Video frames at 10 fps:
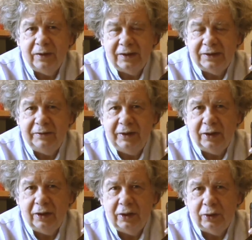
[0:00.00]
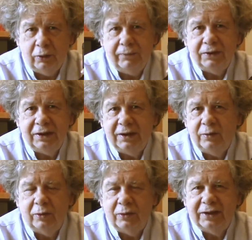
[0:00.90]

de recibir dos botellas, uno no